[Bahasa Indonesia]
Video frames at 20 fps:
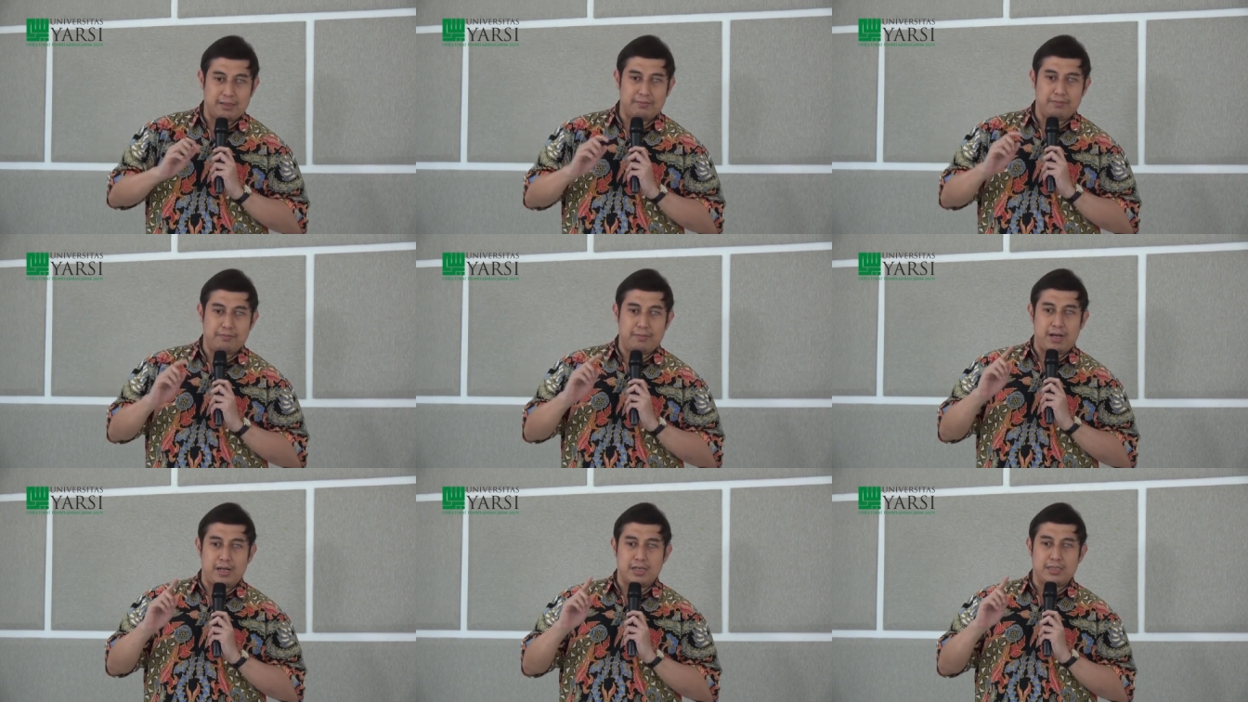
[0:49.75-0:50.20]

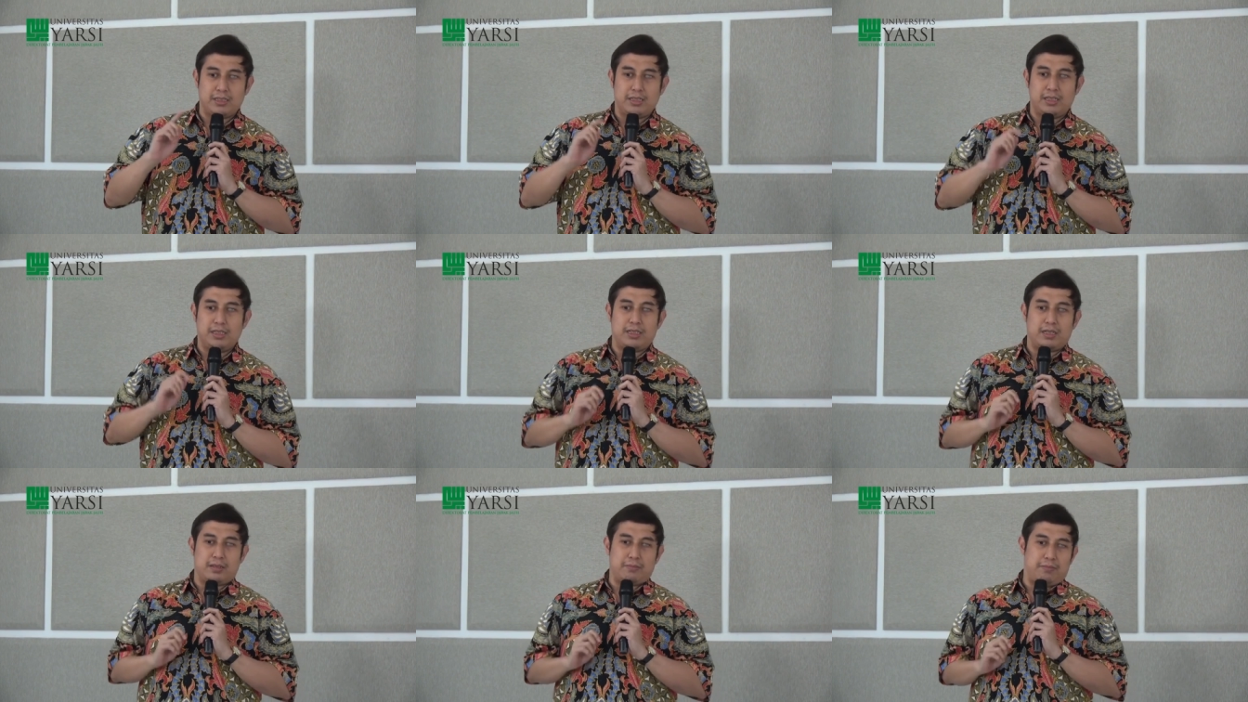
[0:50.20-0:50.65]
masih
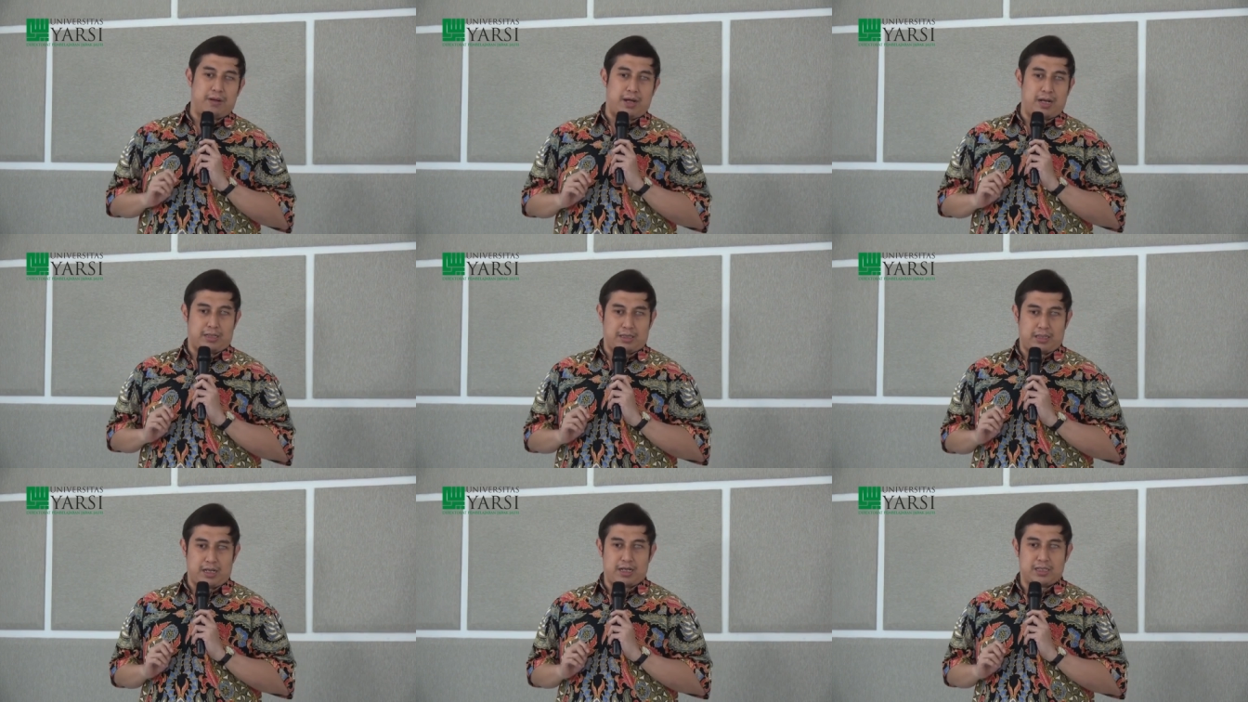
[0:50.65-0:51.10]

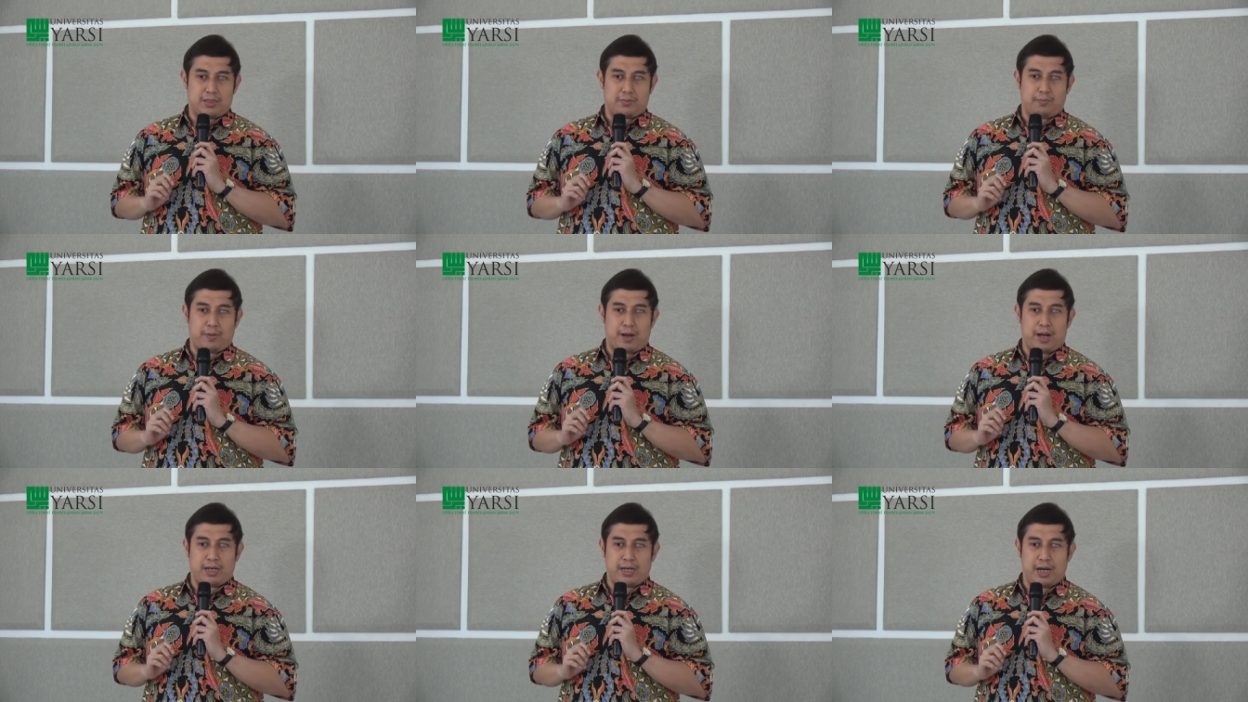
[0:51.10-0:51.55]
terbatas
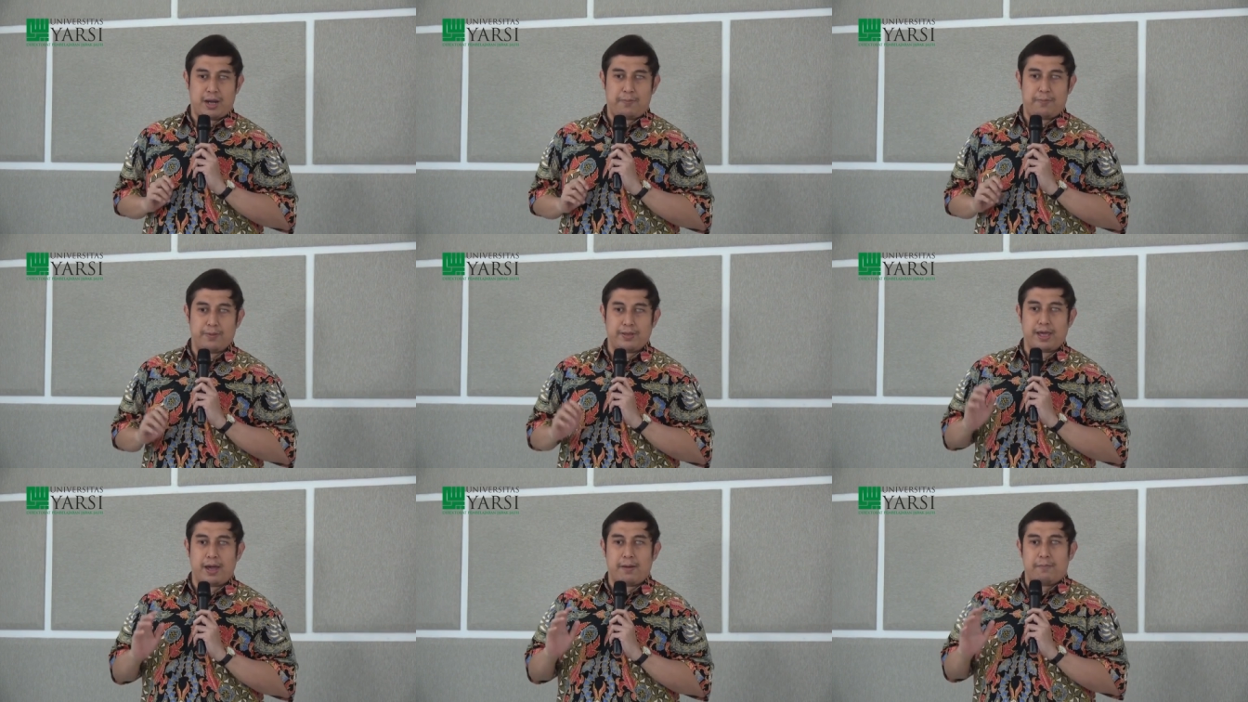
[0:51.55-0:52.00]
pada
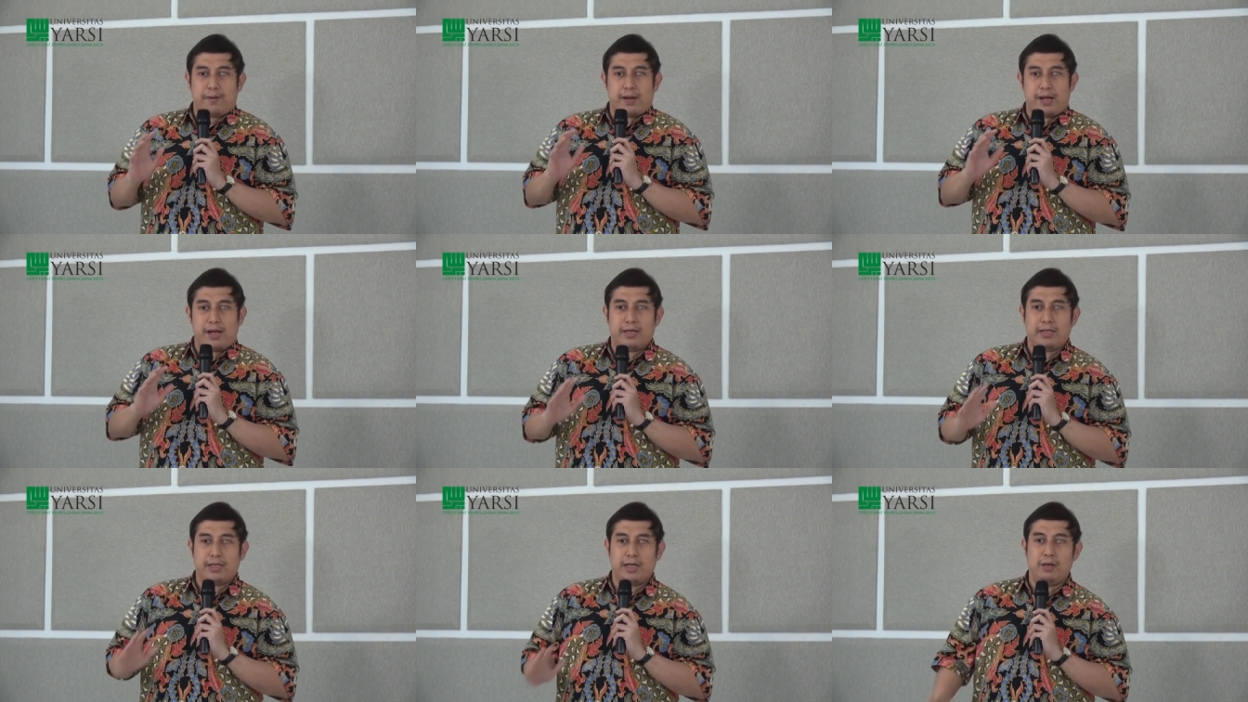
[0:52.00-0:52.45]

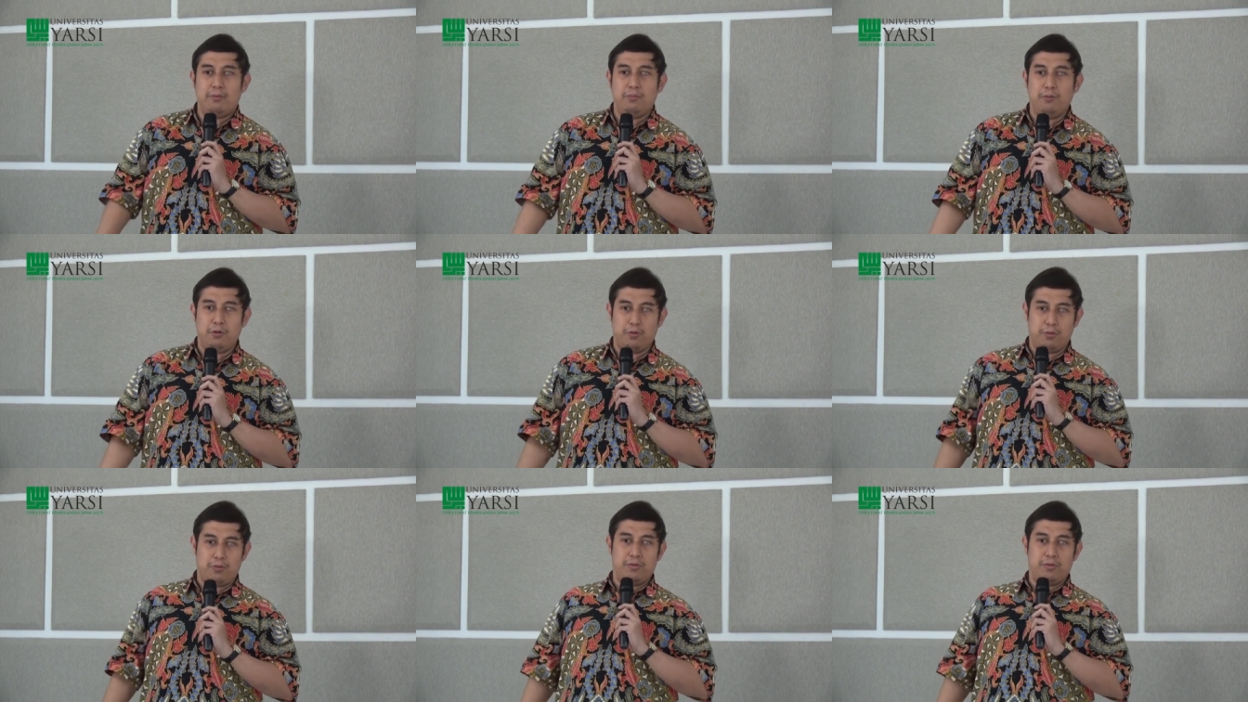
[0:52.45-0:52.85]
penyampaian ilmu.